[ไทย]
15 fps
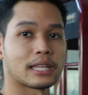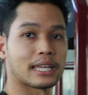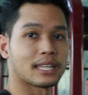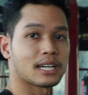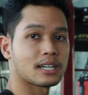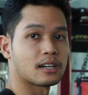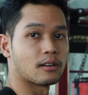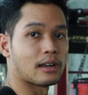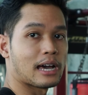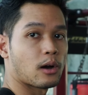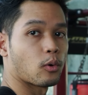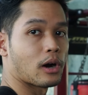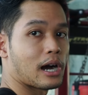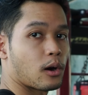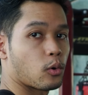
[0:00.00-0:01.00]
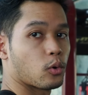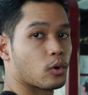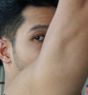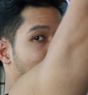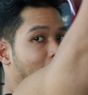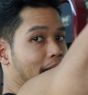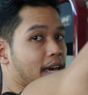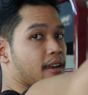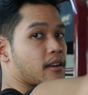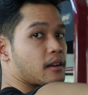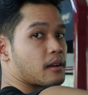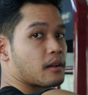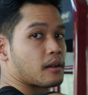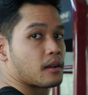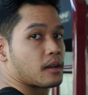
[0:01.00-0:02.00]
แต่ถ้าเกิดเราเอาแขน
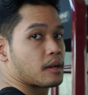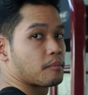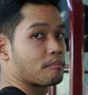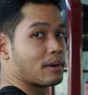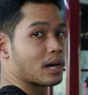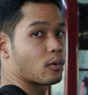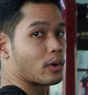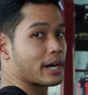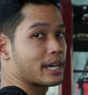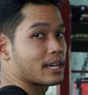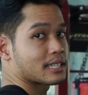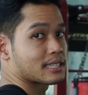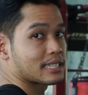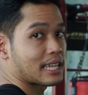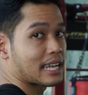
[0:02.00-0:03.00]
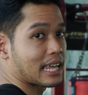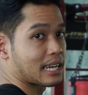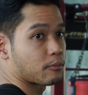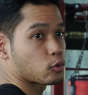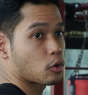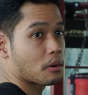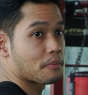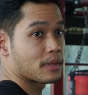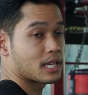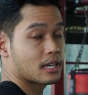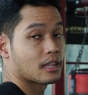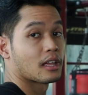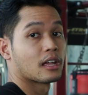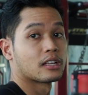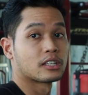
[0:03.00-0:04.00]
ไปไว้ด้านหลังลำตัวแบบนี้
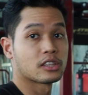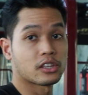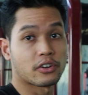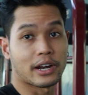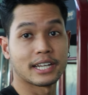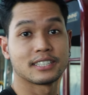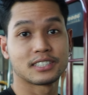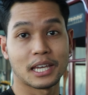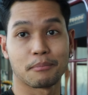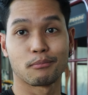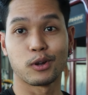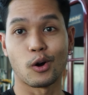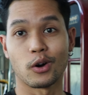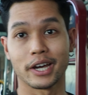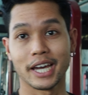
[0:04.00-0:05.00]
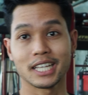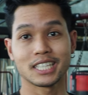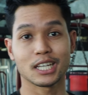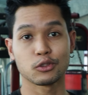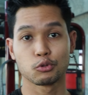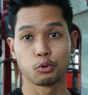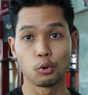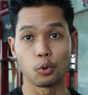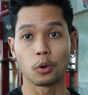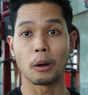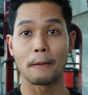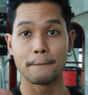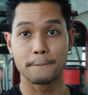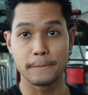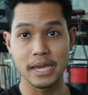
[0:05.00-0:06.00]
ไทรเซปลองเฮดจะถูก
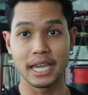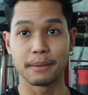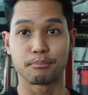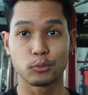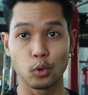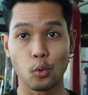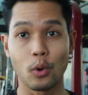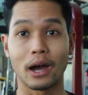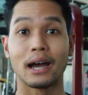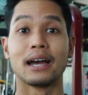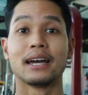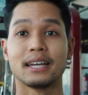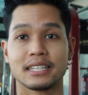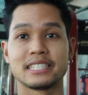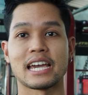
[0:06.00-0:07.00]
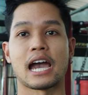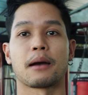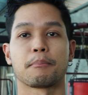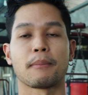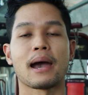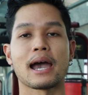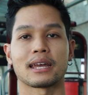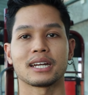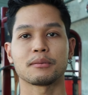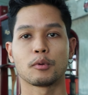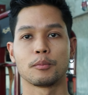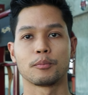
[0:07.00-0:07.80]
บีบตัวอย่างมากนะ